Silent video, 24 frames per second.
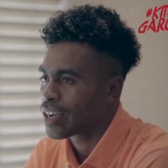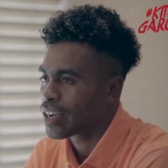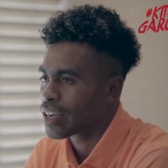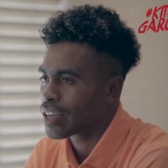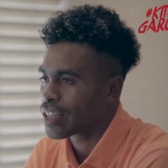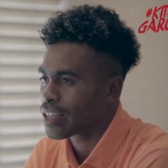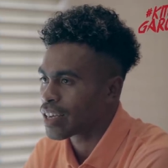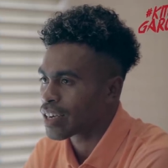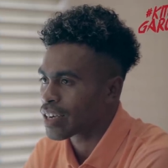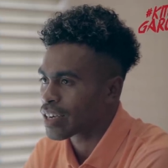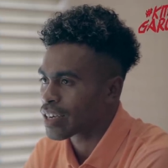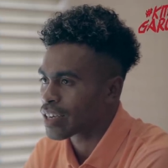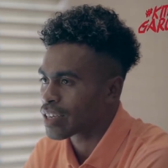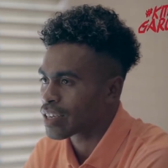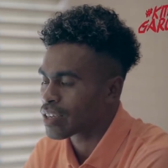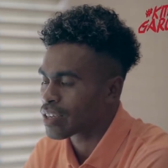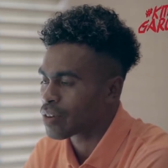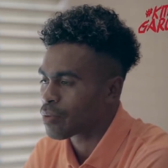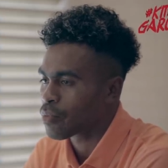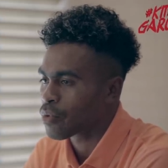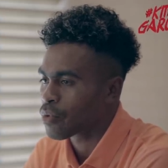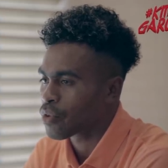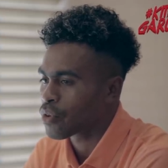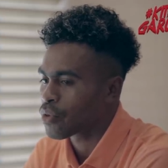yang
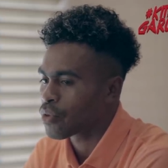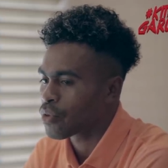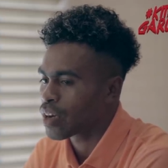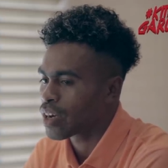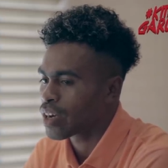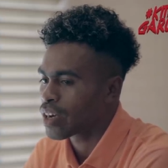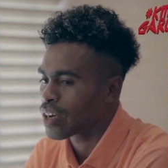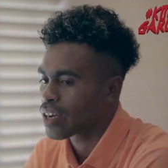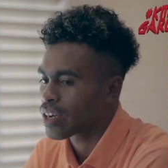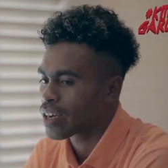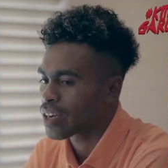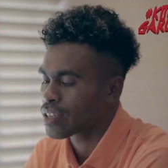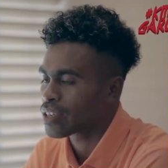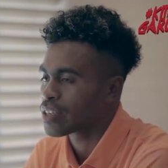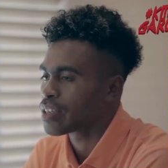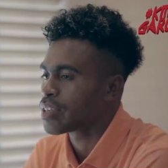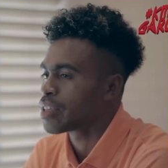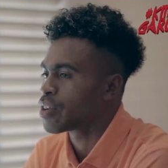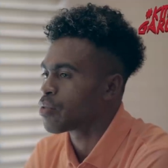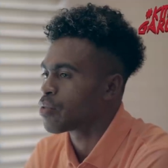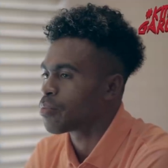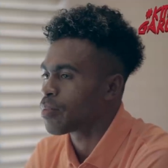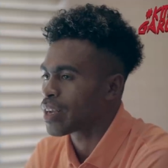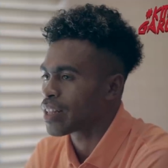nomor dua di
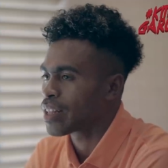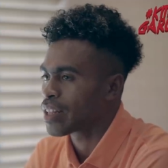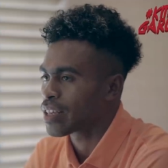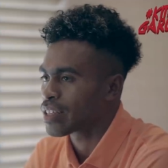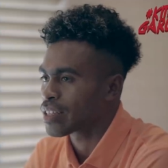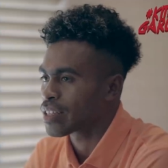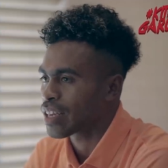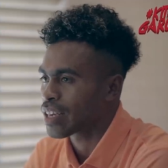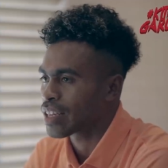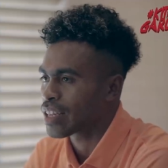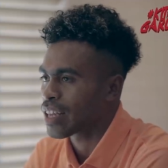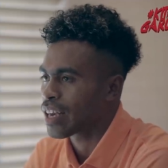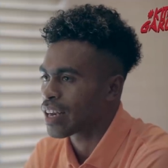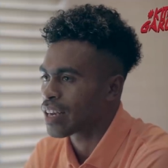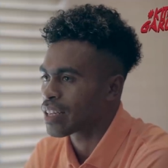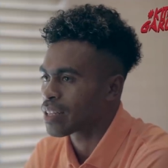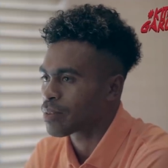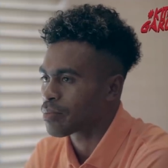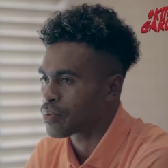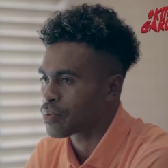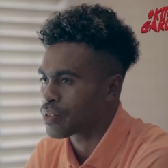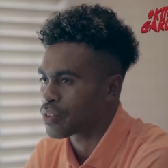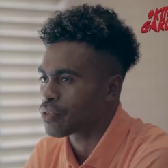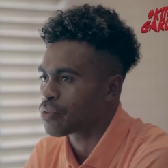rumah aja sarjana
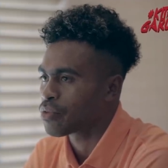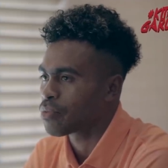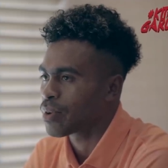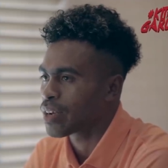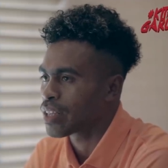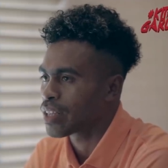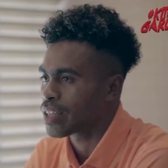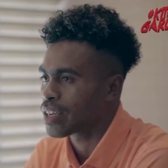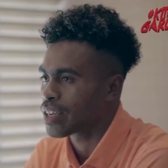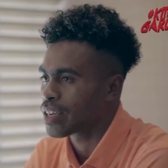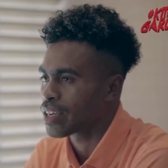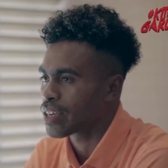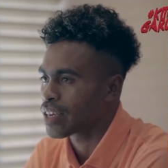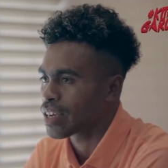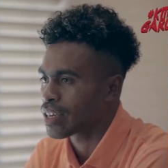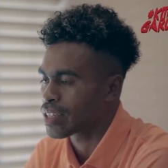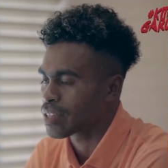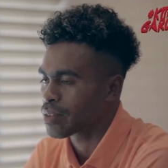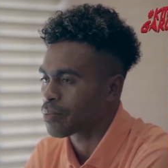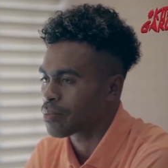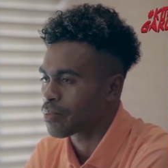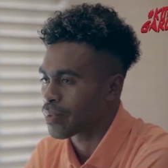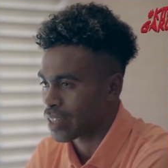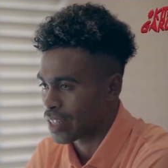tapi di rumah aja nggak
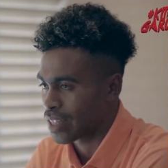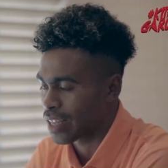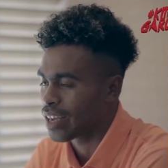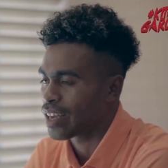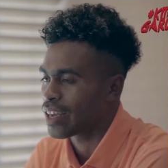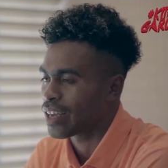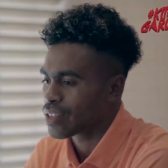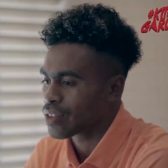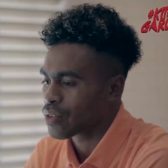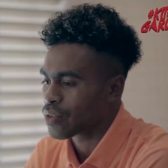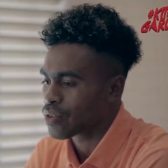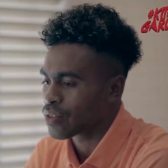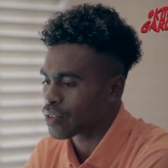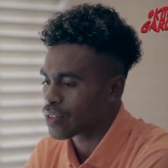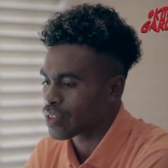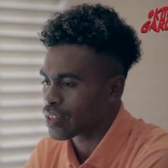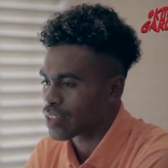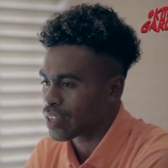sibuk ya terus